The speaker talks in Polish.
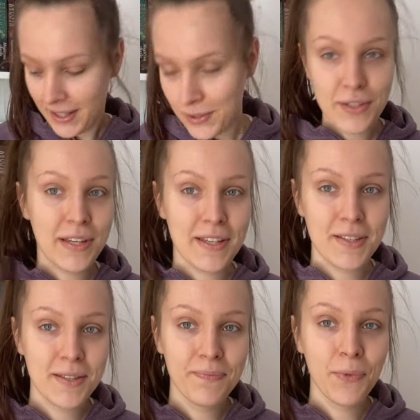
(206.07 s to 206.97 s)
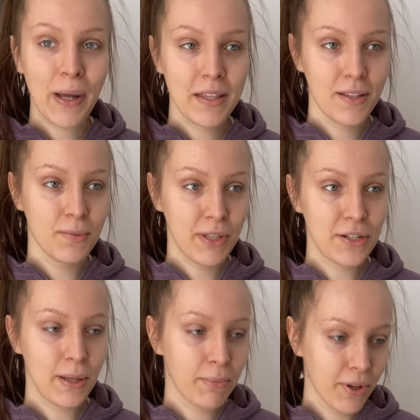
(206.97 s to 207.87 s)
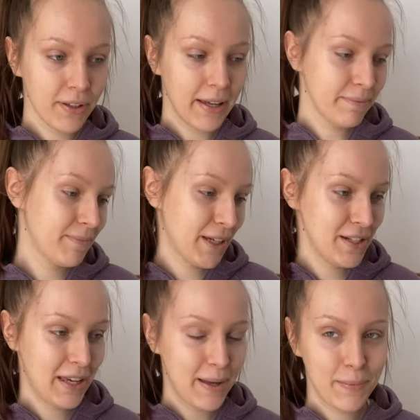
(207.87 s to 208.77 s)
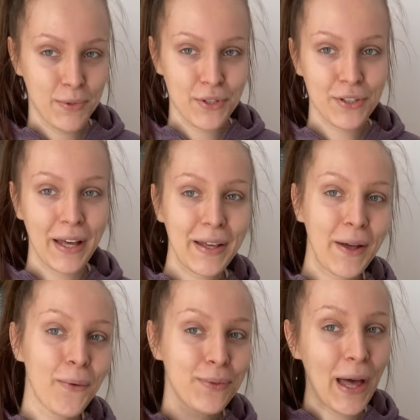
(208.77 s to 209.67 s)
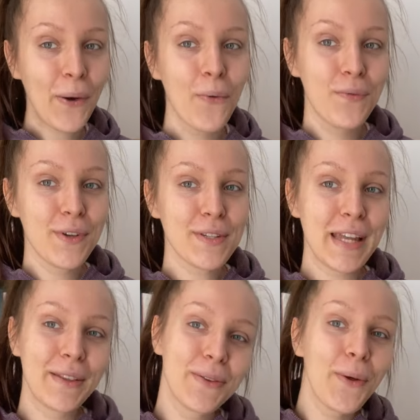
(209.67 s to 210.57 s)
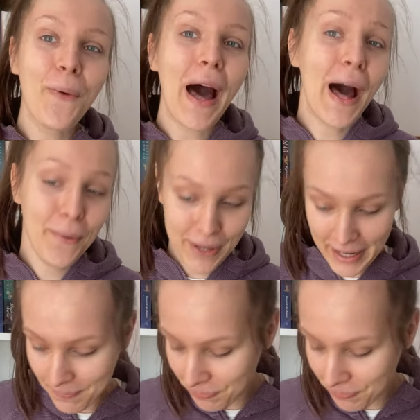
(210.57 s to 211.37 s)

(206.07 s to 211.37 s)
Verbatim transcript: No dzisiaj jest ładnie słoneczna pogoda, także ja mam już taką, taką wiosenną aurę.